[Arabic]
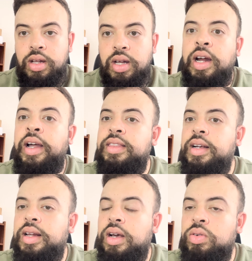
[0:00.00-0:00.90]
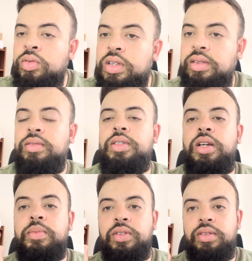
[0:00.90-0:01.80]
راه عندك لا كونديسيون ديال
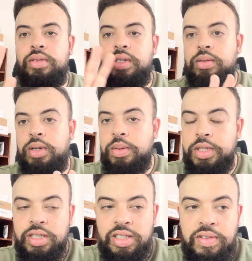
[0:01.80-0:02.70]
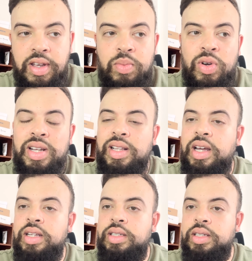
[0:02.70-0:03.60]
المونسيون ديال الباك باش نتفاهموا على هاد
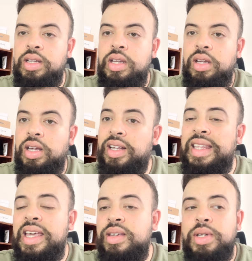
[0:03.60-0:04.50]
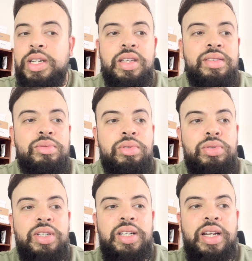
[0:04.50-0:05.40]
القضيه راه دائما
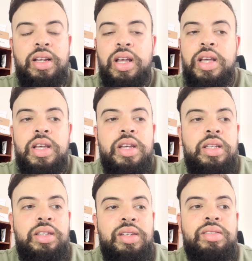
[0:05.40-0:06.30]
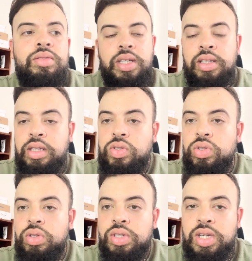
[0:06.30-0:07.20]
كيسولوني دي سونتين دي
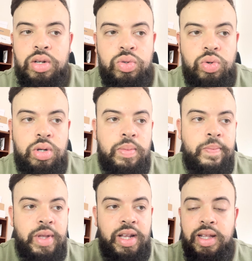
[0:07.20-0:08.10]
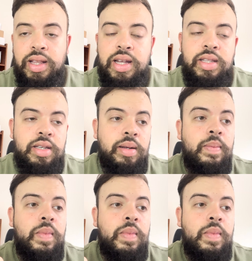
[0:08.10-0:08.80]
تيديون شاك جوغ على هاد القضيه